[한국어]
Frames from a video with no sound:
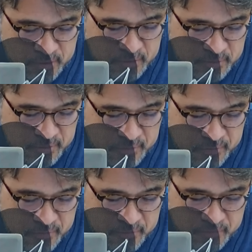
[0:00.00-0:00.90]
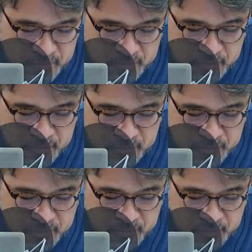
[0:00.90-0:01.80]
그렇습니다. 이게 법카 유용
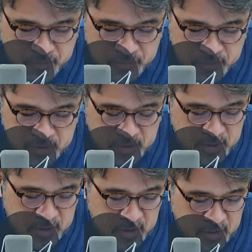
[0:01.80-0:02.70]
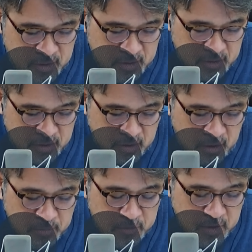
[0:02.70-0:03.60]
아니냐 이런 논란이 지금 일고 있습니다.
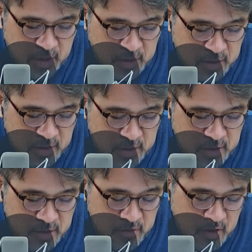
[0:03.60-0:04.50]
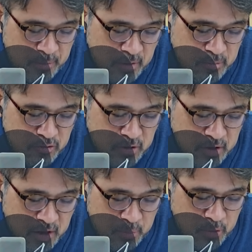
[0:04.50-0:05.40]
검찰이 이재명
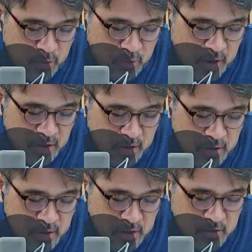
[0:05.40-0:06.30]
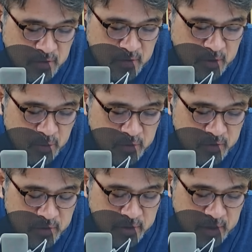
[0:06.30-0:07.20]
민주당 대표가 경기지사로
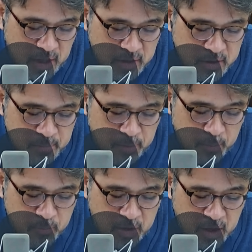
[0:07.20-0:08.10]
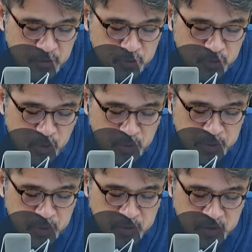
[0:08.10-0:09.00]
있을 때의 법카 유용
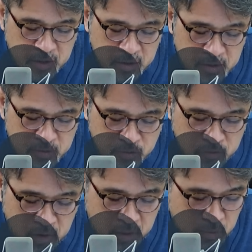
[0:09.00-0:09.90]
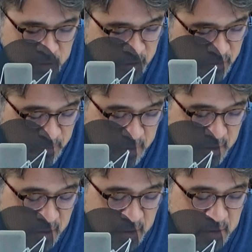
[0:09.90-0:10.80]
의혹 사건을 수사하고 있지
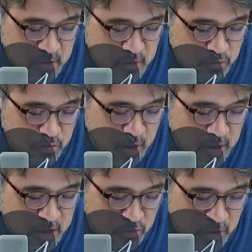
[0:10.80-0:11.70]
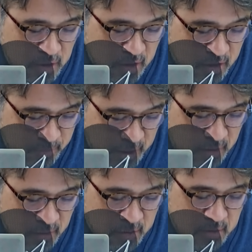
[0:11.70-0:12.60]
않습니까? 그 수사 기준에
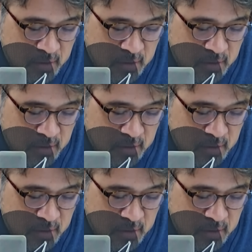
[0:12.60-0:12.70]
따르면